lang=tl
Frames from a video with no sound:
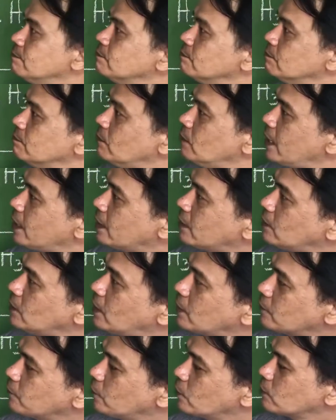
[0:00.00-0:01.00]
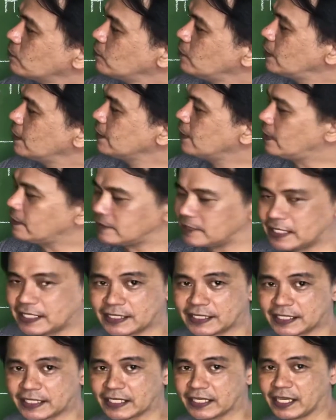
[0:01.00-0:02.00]
Molecular formula niya
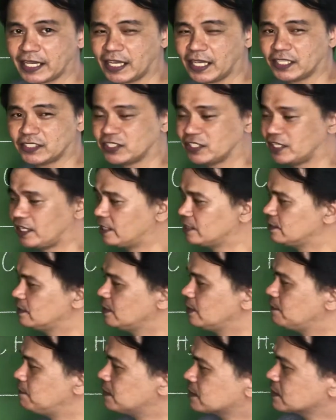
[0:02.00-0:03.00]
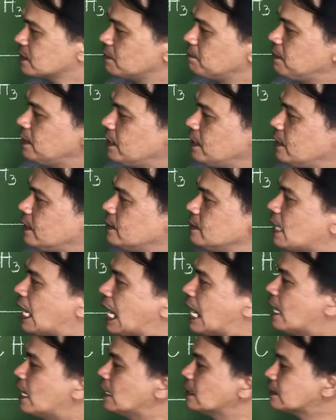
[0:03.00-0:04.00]
C3H8. Ibig sabihin,
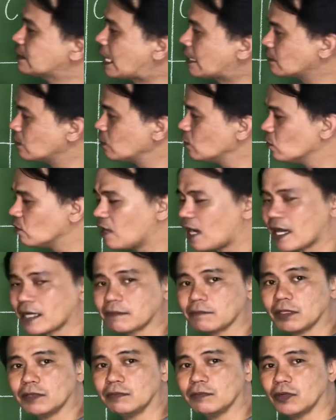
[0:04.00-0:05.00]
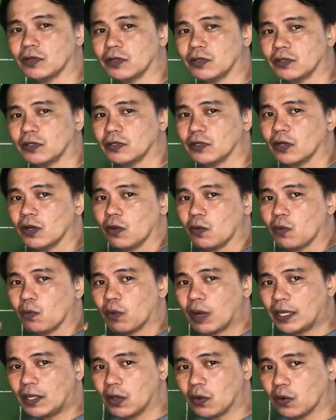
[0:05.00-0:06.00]
ah, tatlong carbon mo,
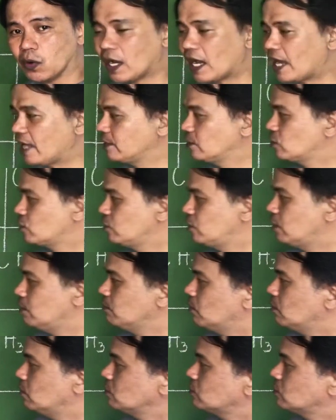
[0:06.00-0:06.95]
walong hydrogen mo.